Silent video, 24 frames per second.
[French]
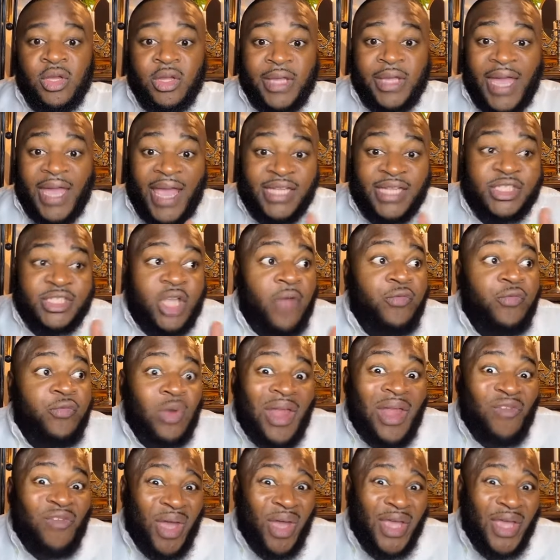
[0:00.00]
est-ce que vous
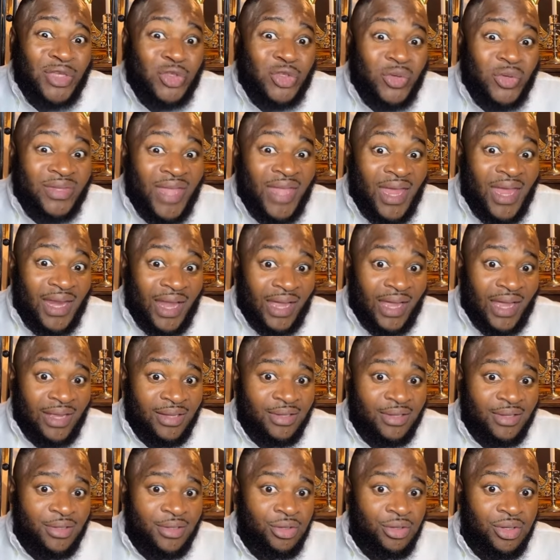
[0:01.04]
les voyez sur terre là
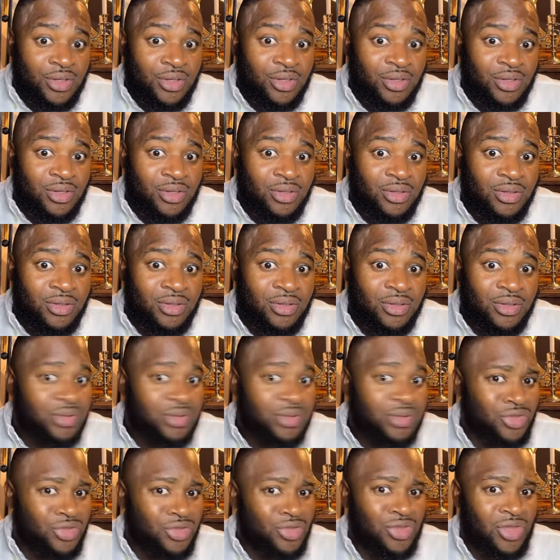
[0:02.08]

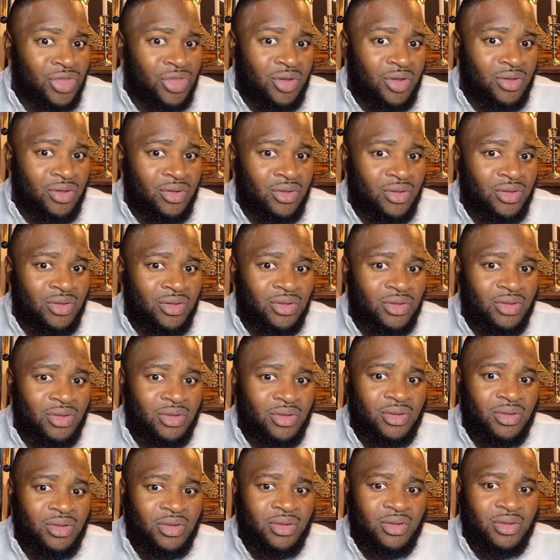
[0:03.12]
Non.
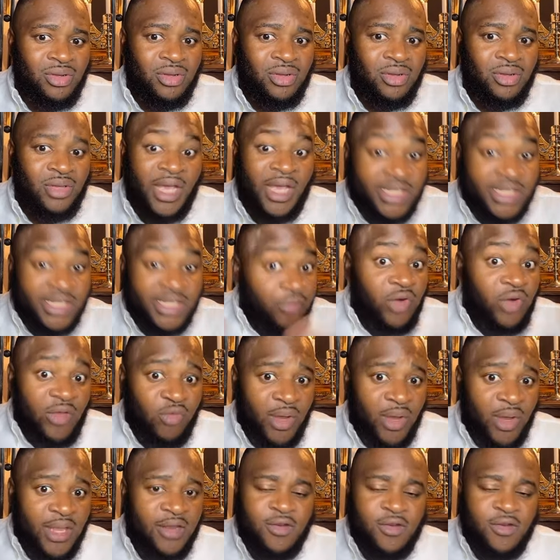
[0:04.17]
Est-ce que vous les
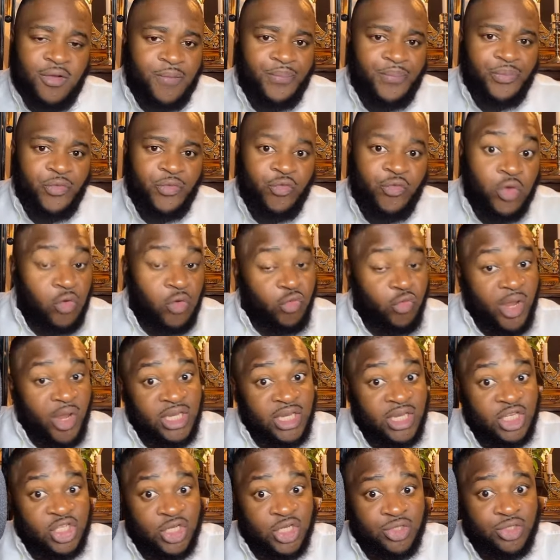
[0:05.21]
voyez Non. Vous ne voyez
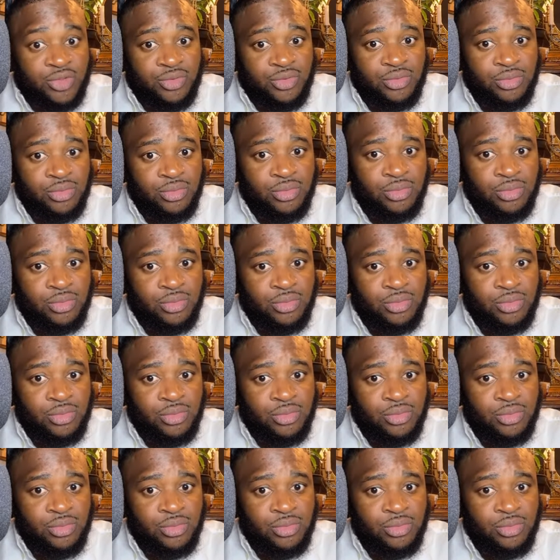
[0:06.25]
ni Jésus,